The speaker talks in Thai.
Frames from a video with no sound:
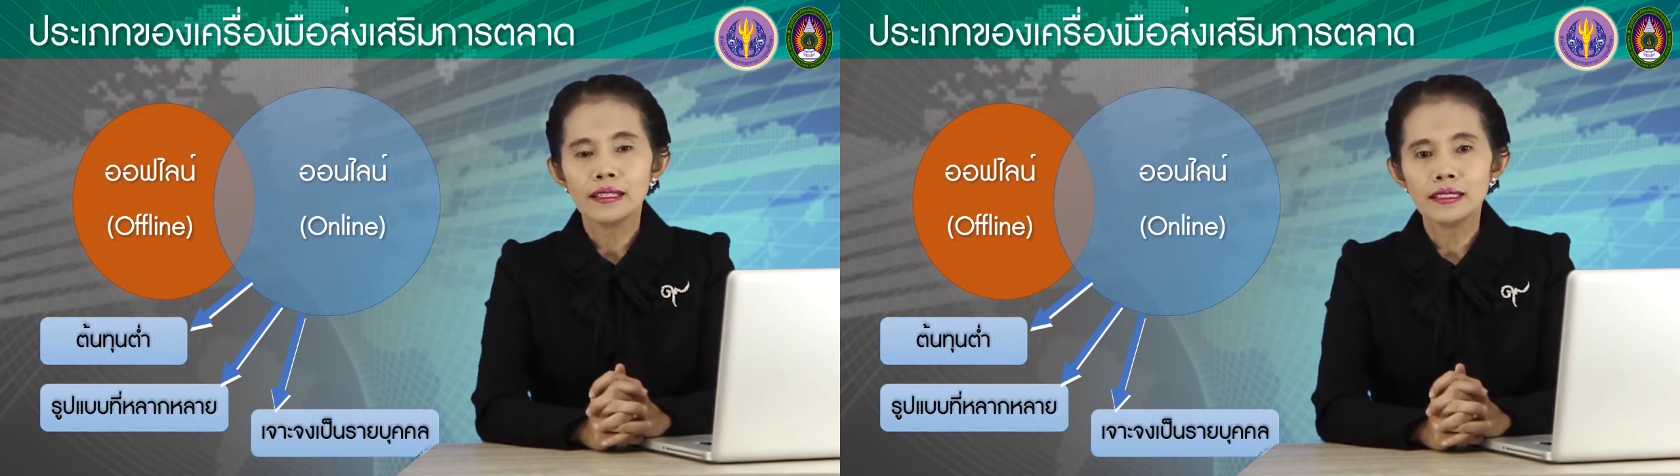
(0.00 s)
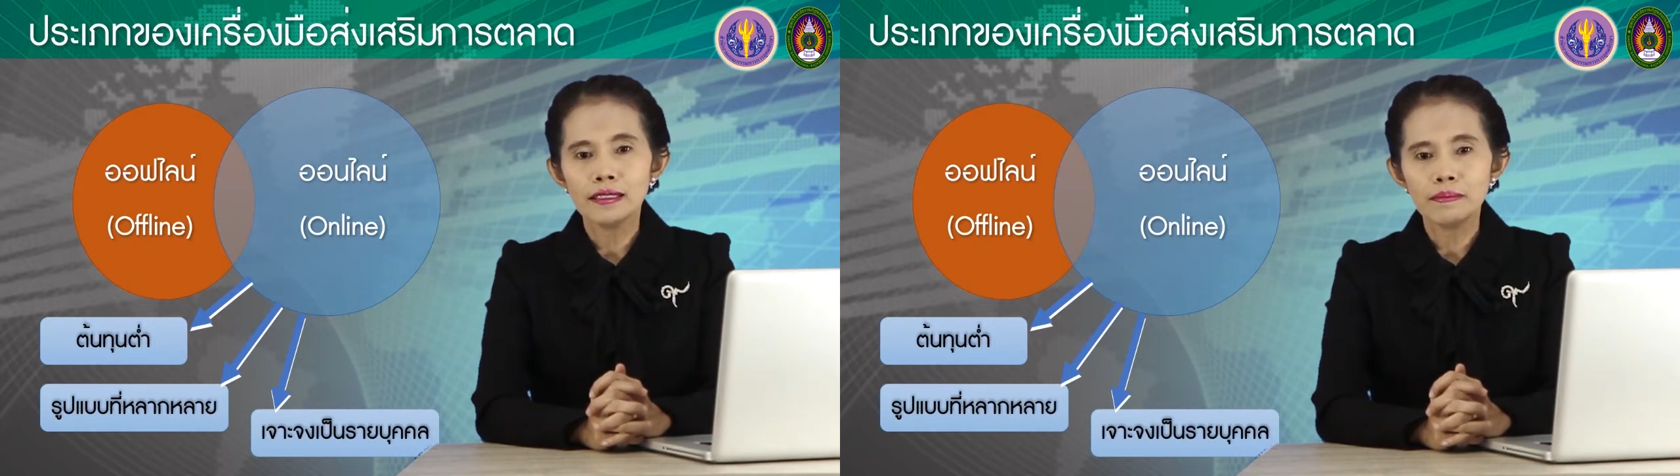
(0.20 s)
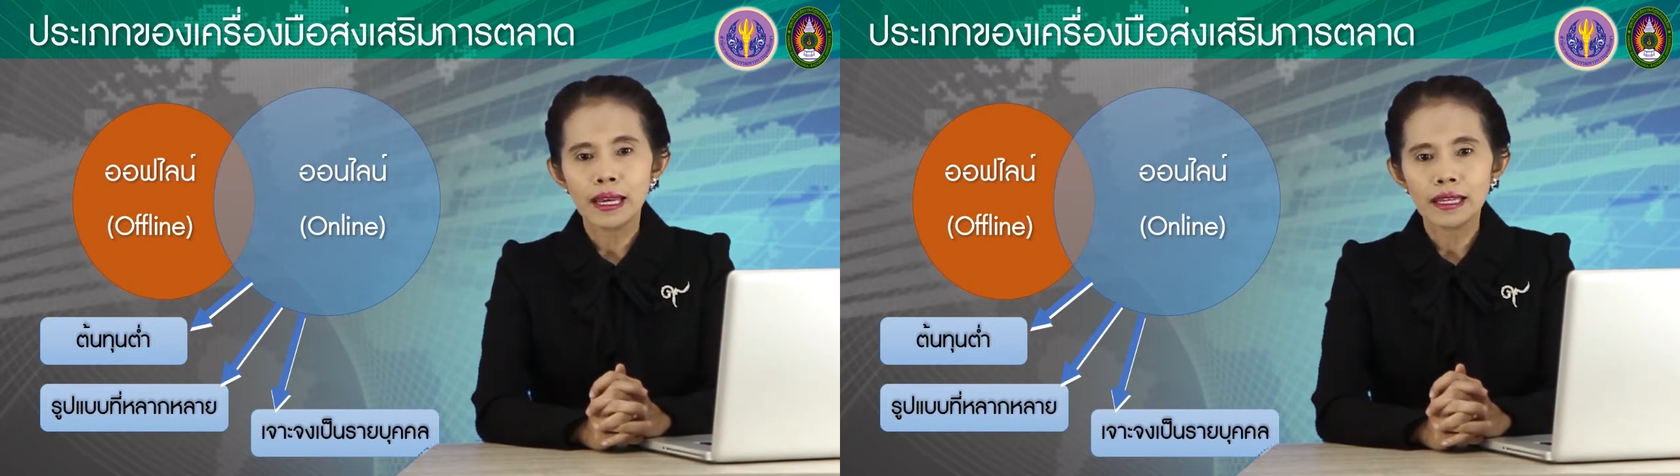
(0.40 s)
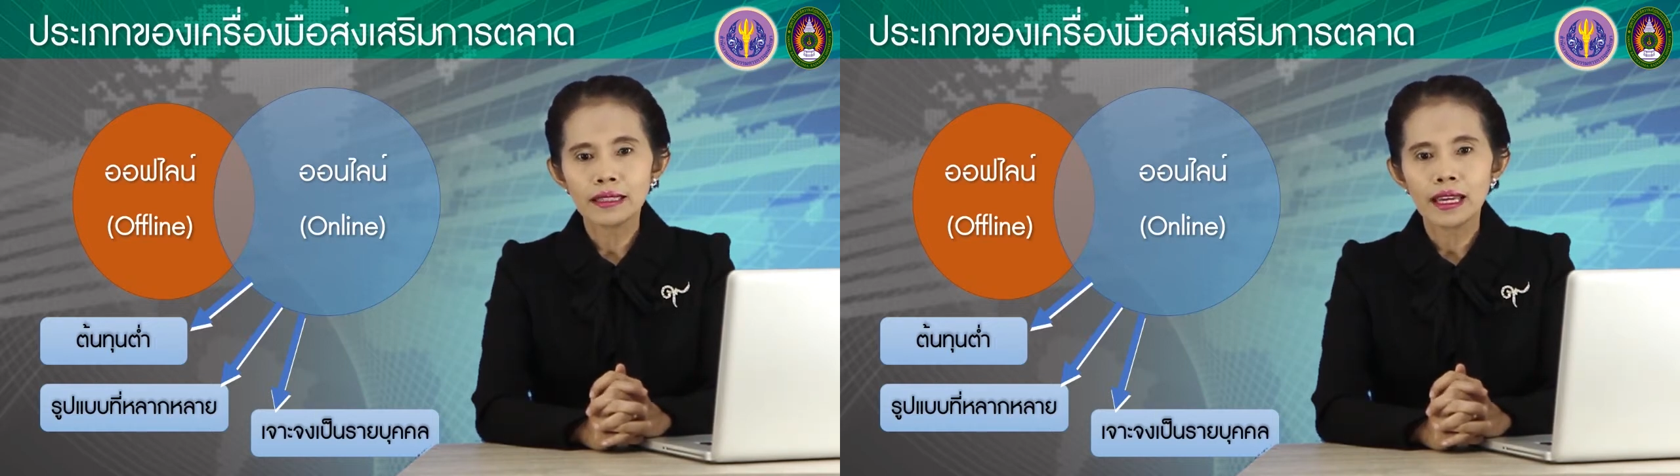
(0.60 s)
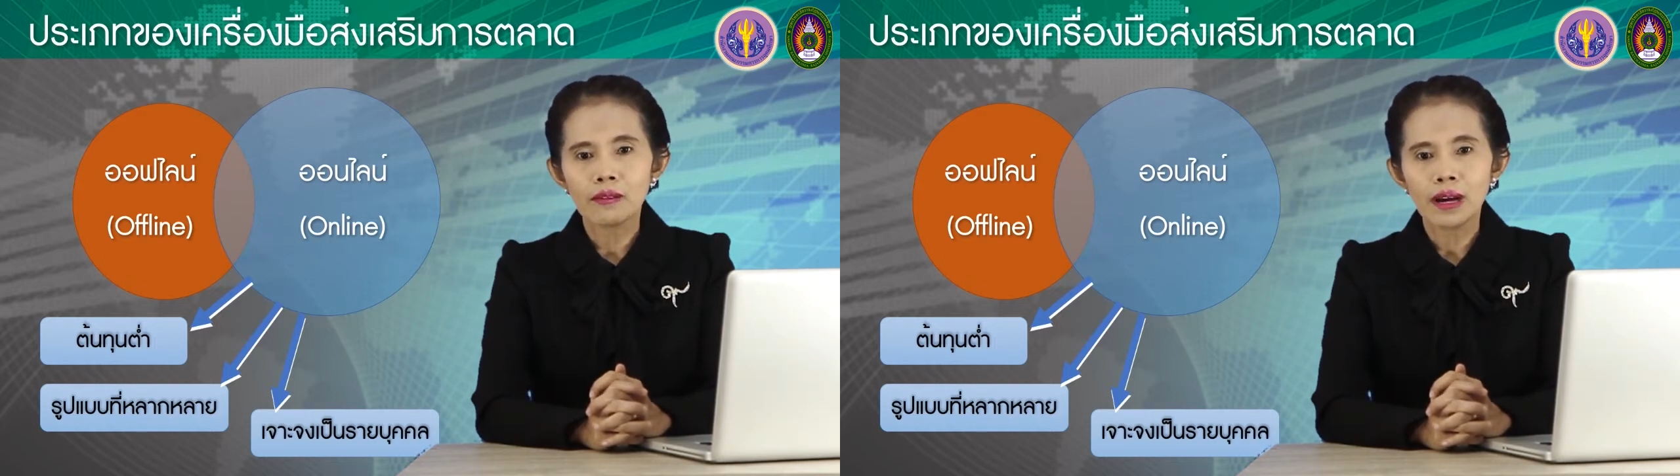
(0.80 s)
หรือแม้
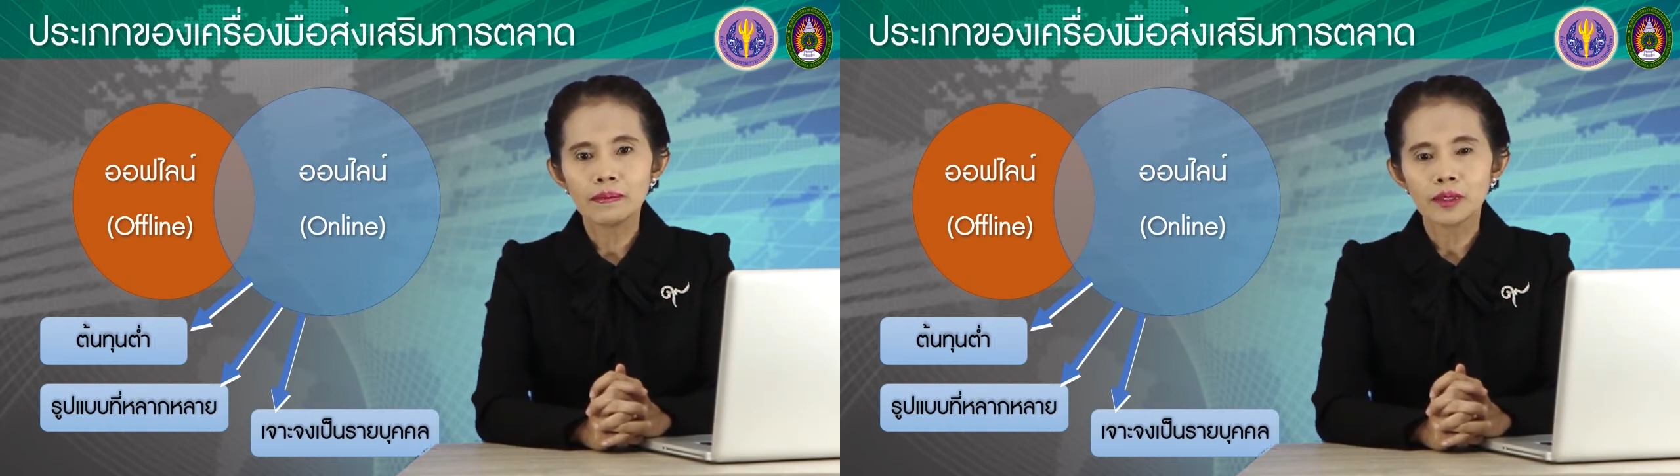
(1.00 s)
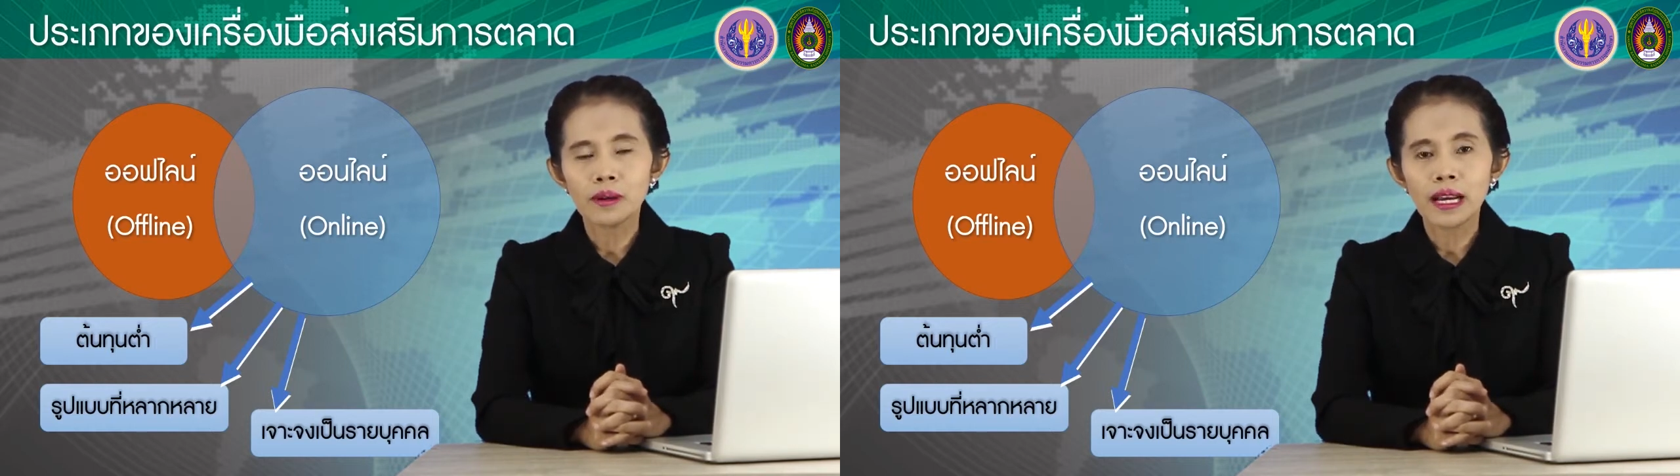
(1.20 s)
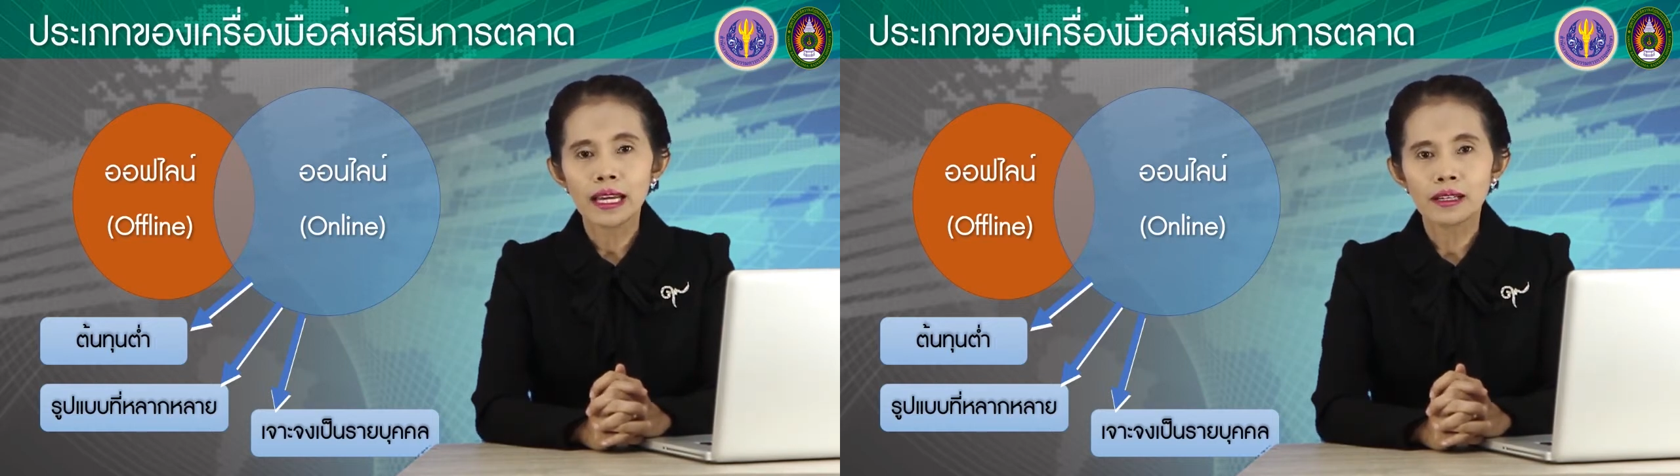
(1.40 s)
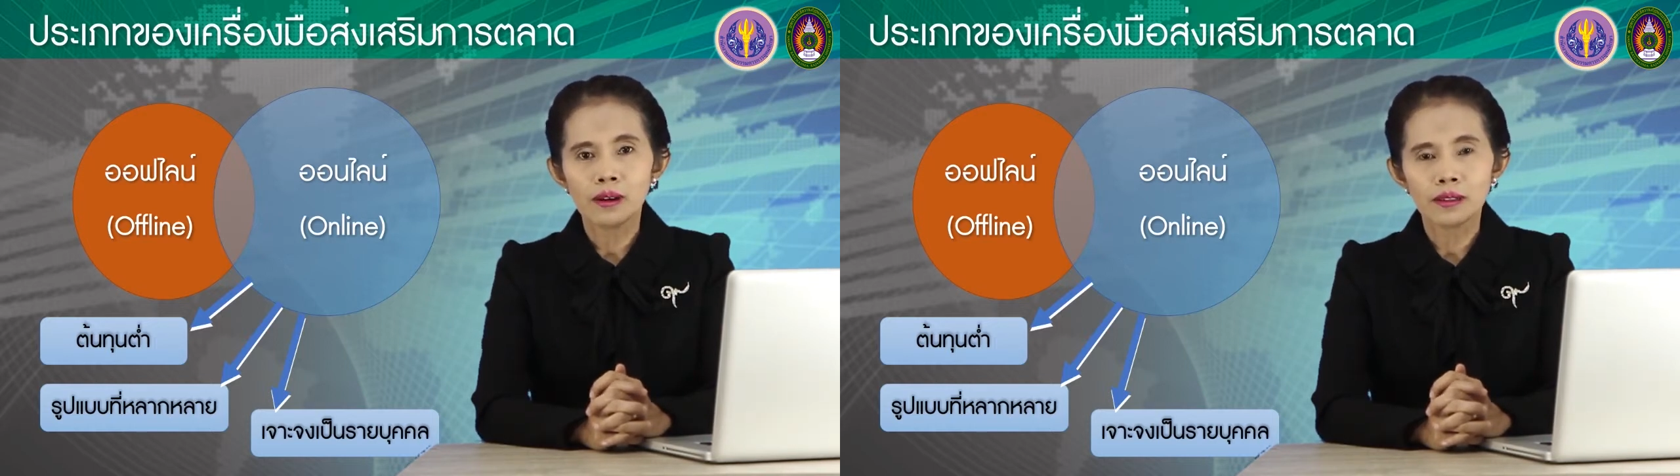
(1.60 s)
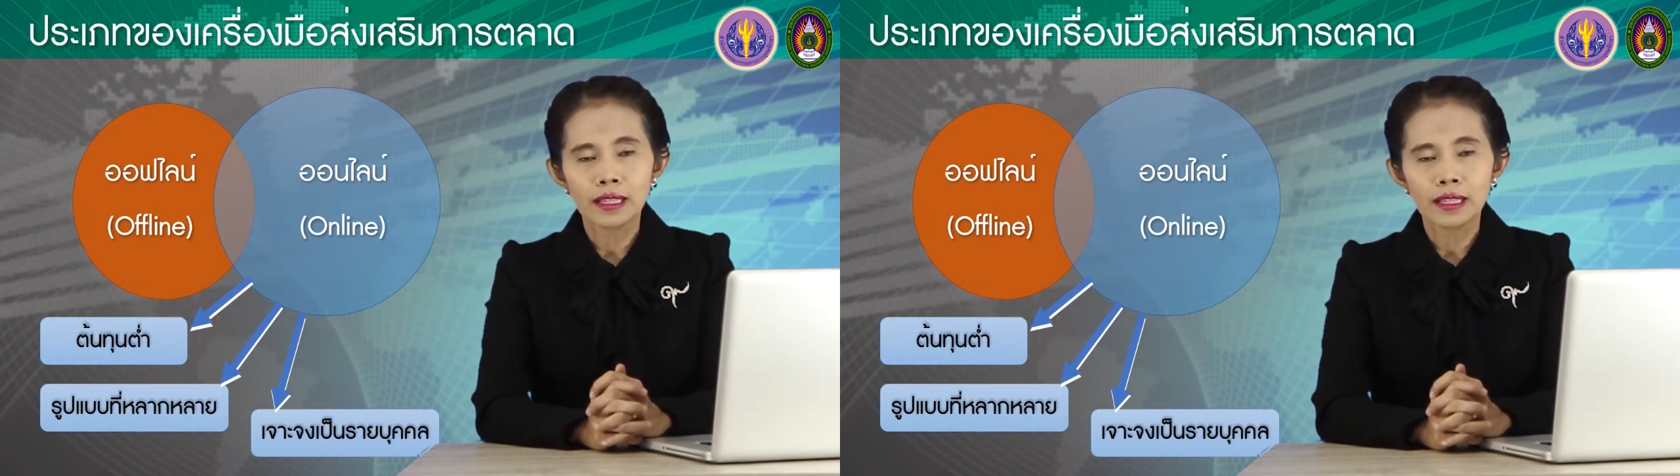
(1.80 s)
แต่ความต้องการของ